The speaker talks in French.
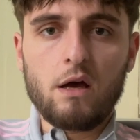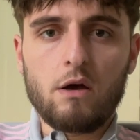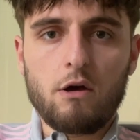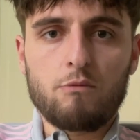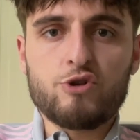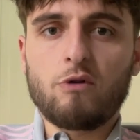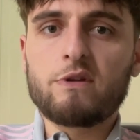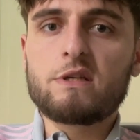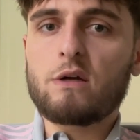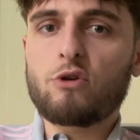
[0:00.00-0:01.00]
Euh, j'ai envie
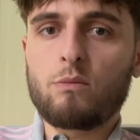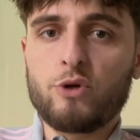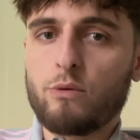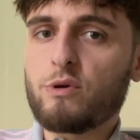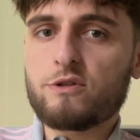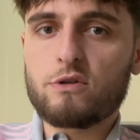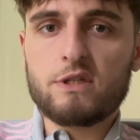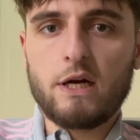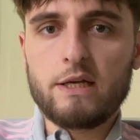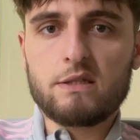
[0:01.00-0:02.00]
de dire tant mieux parce que
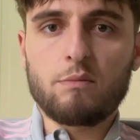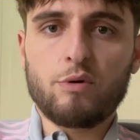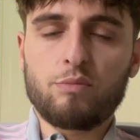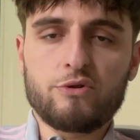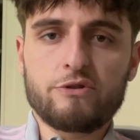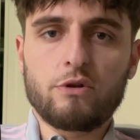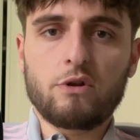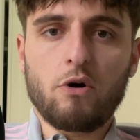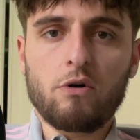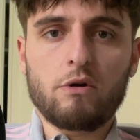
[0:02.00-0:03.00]
ça laisse un peu plus de
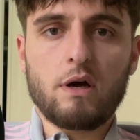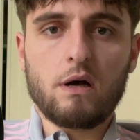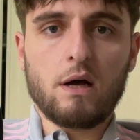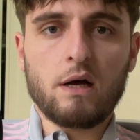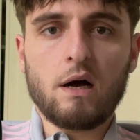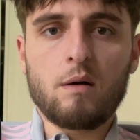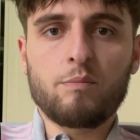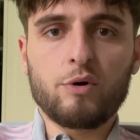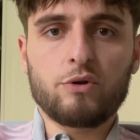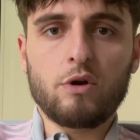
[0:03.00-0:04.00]
temps à, Graham
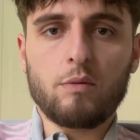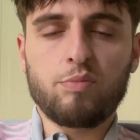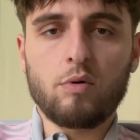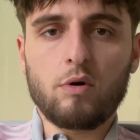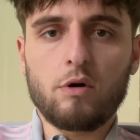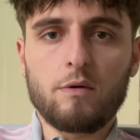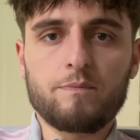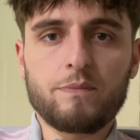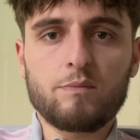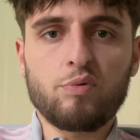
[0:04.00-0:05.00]
Potter pour, euh,
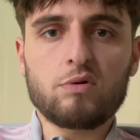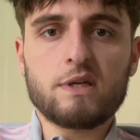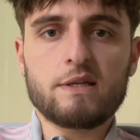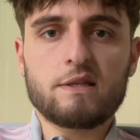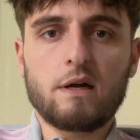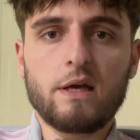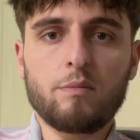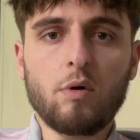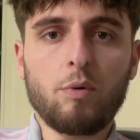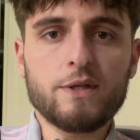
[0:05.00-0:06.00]
pour s'installer,
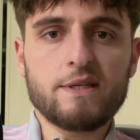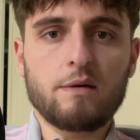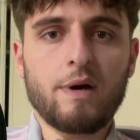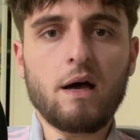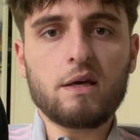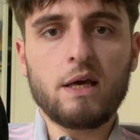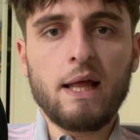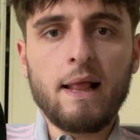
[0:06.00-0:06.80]
pour prendre ses marques.